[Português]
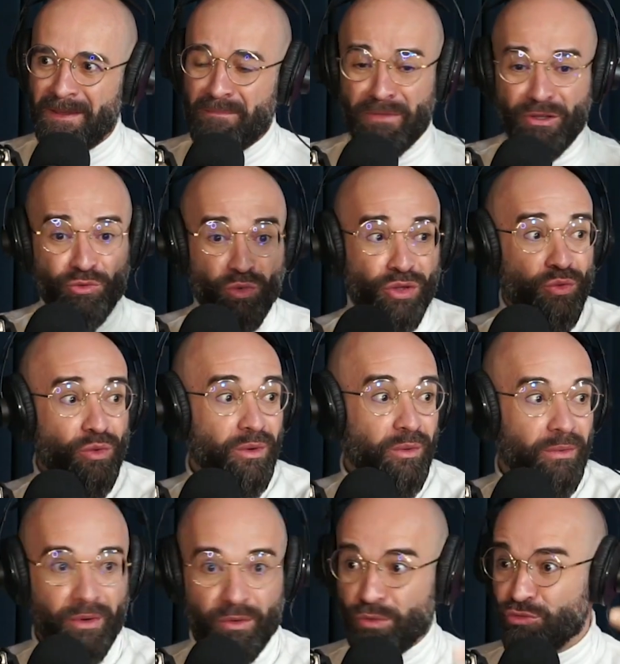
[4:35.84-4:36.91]
Mas quando
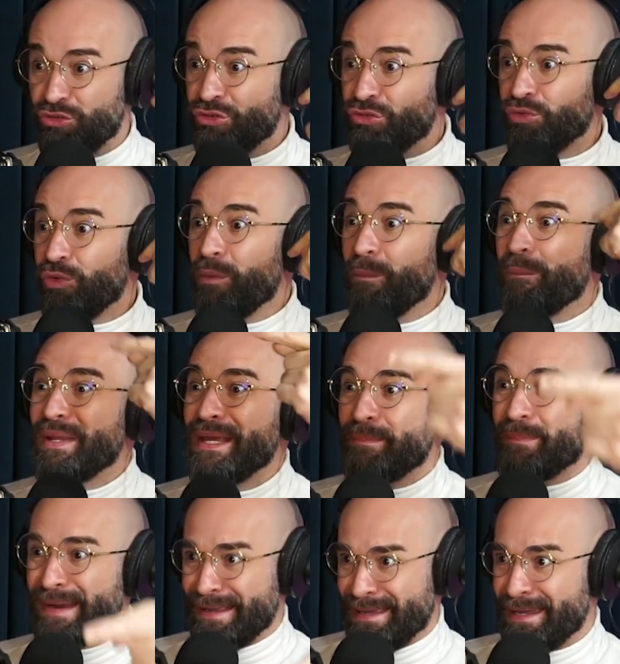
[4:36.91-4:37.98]
eu descobri
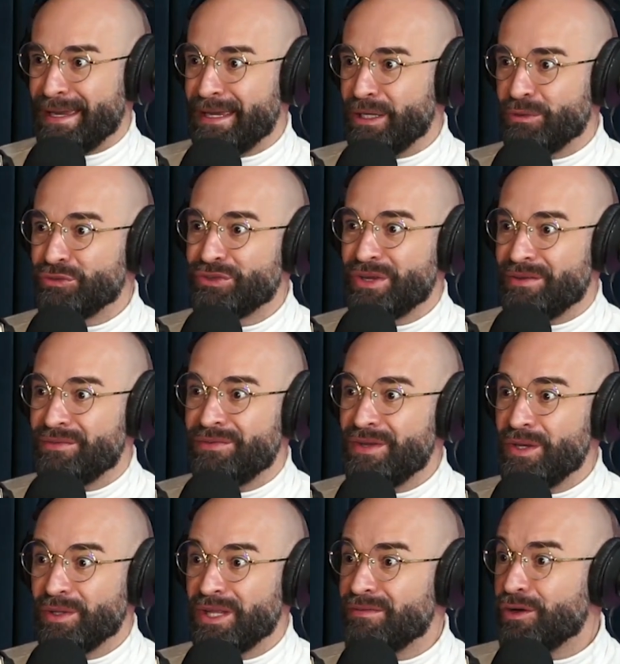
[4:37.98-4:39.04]
para que, que aquilo servia,
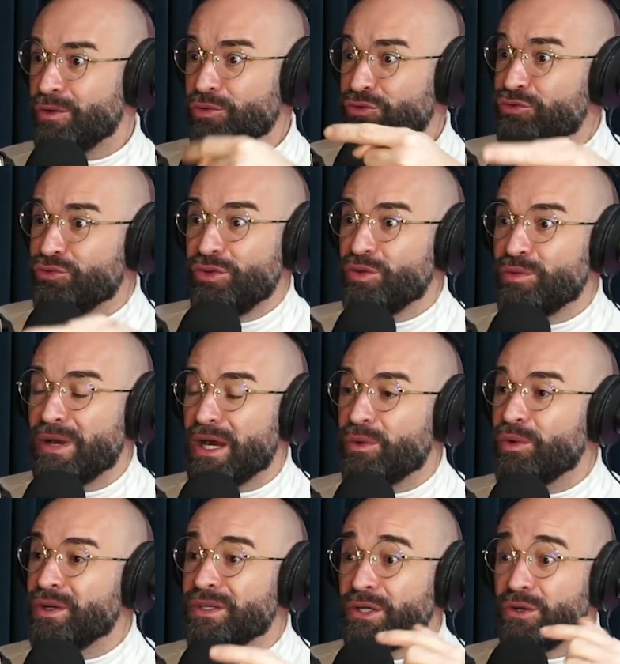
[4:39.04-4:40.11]
eu estava construindo uma
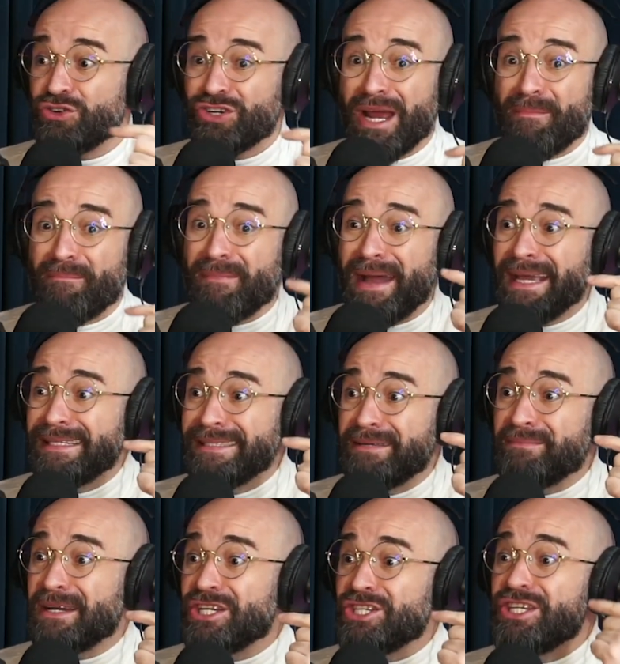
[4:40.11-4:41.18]
coisa que eu jamais
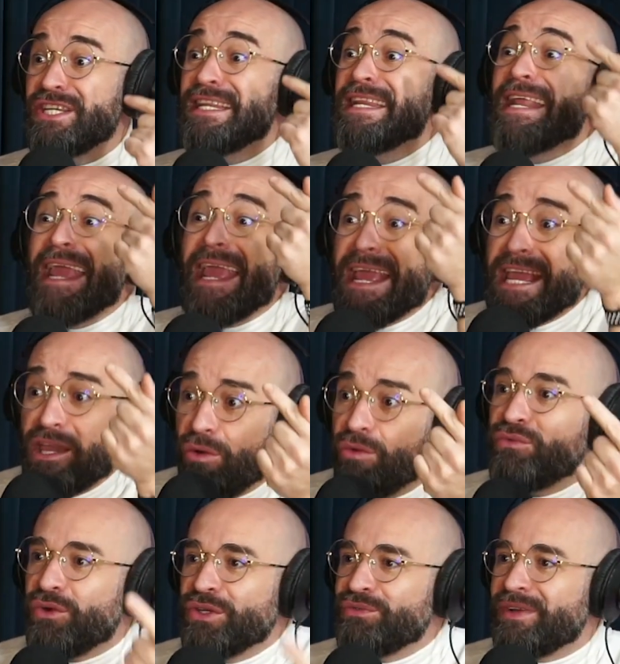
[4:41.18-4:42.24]
imaginei que eu
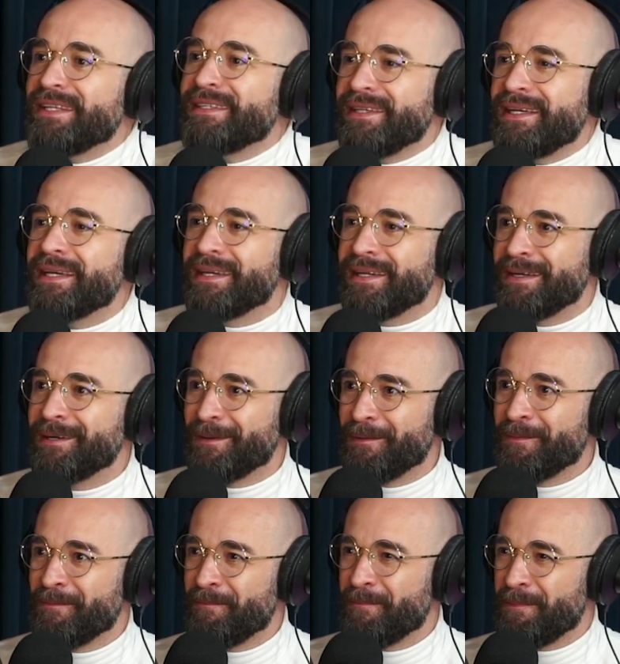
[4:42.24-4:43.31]
fosse fazer. É.
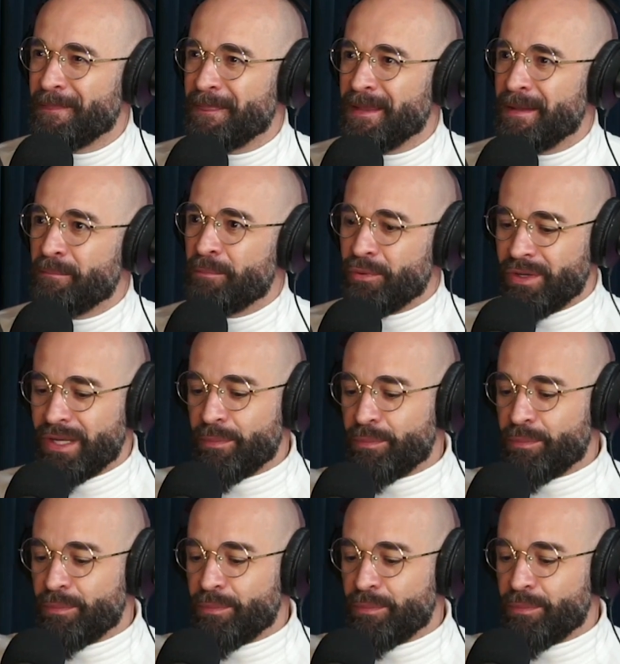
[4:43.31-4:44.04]
Por quê?